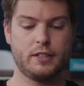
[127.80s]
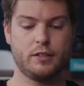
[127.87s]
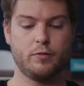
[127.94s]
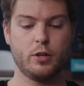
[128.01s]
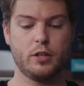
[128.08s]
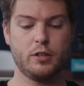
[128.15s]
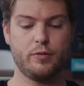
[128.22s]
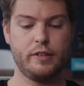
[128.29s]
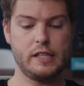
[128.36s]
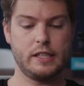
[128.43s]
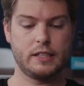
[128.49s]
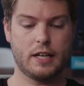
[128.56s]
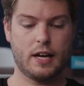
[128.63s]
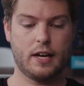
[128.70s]
hat sich wirklich viel
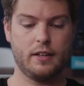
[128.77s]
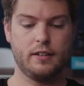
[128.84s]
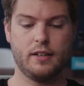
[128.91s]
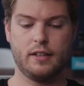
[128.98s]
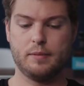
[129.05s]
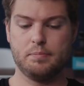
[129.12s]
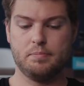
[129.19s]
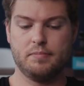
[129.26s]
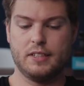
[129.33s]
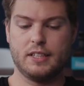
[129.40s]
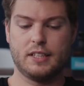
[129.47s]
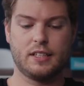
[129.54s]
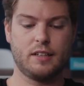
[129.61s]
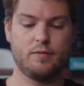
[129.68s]
getan. Ähm,
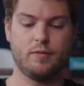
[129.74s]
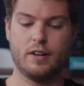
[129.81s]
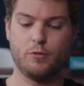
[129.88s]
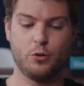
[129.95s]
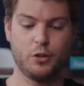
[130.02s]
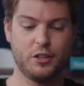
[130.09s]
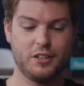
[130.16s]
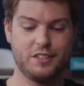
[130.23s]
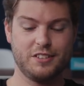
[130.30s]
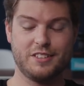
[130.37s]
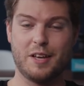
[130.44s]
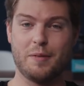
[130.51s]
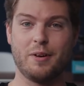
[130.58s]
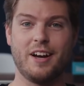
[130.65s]
ich war wirklich
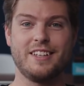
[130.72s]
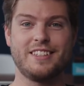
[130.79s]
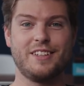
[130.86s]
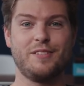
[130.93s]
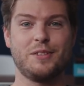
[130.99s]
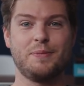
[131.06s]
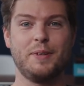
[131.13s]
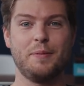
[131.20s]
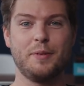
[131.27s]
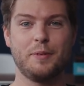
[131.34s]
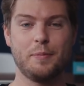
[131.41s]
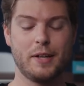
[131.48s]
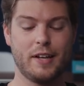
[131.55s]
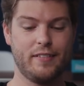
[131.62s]
sehr begeistert, was man
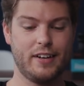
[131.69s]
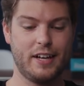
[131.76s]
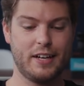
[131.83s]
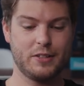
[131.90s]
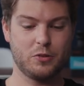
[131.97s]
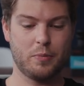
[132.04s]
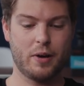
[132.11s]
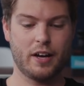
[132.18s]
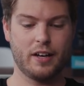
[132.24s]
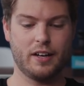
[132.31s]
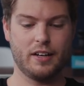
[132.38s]
damit mittlerweile alles so machen